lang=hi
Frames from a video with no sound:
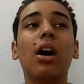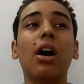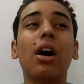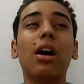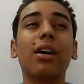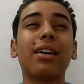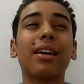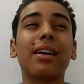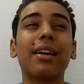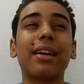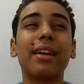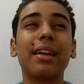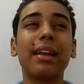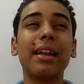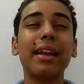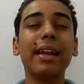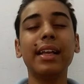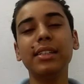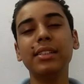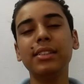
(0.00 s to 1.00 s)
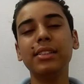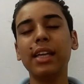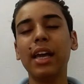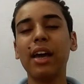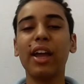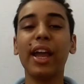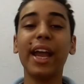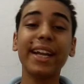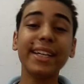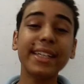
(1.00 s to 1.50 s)
क्रिंज uh,
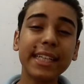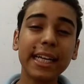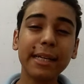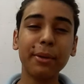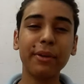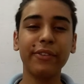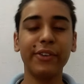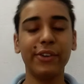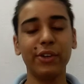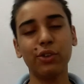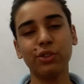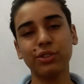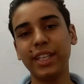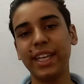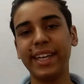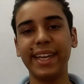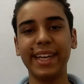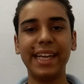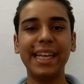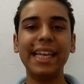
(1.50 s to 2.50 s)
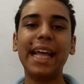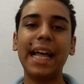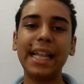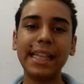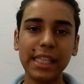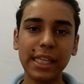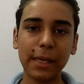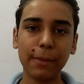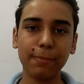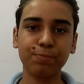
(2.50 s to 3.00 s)
या इंटरटेनमेंट वीडियो देखने के लिए
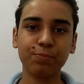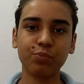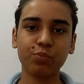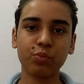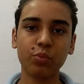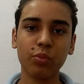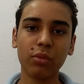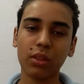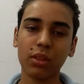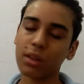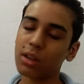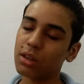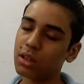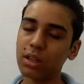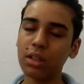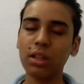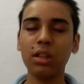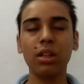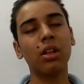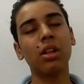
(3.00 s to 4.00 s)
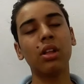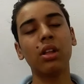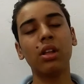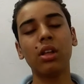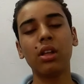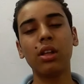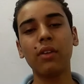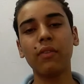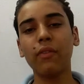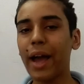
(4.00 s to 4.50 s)
आती है
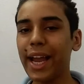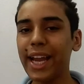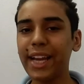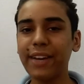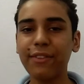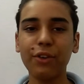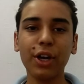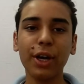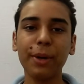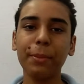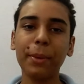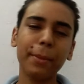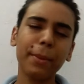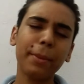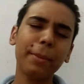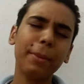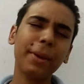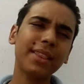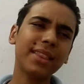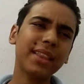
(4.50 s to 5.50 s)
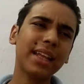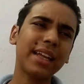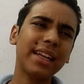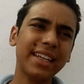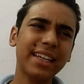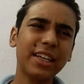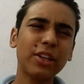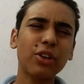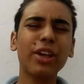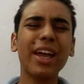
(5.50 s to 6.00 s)
वहाँ इंपोर्टेंट में अभी भी इतना
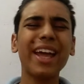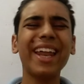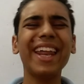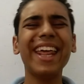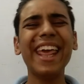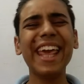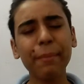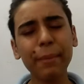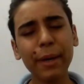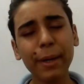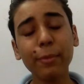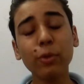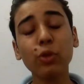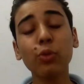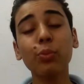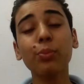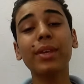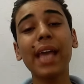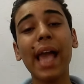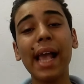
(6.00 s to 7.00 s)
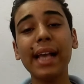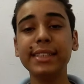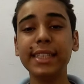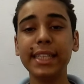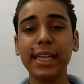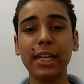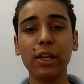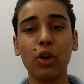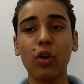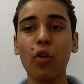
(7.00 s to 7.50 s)
नहीं है क्या एक मिनट में तुम क्या ही
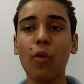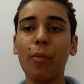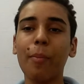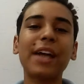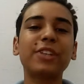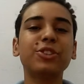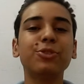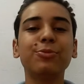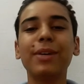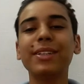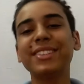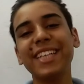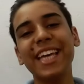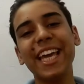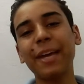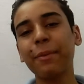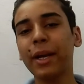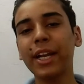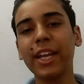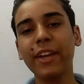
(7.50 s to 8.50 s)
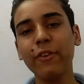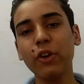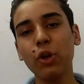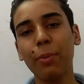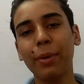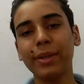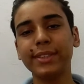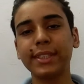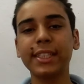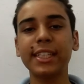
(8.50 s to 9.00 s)
सीख लोगे मैक्स मैक्स एक मिनट की
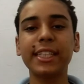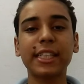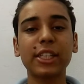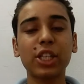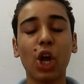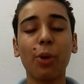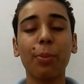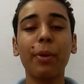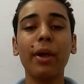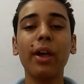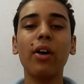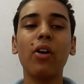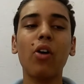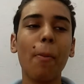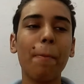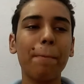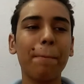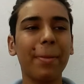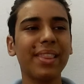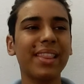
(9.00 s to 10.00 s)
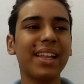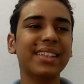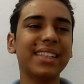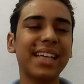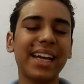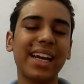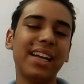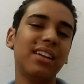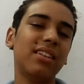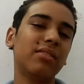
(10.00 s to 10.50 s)
वीडियो बन सकती टिकटॉक पे और
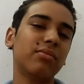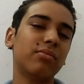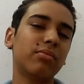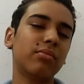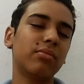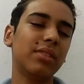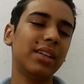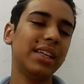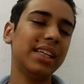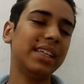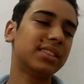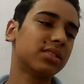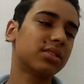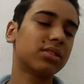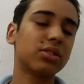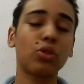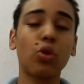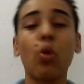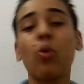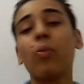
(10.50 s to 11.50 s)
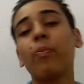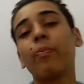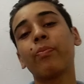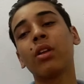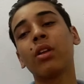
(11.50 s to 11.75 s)
पंद्रह सेकेंड लीव तो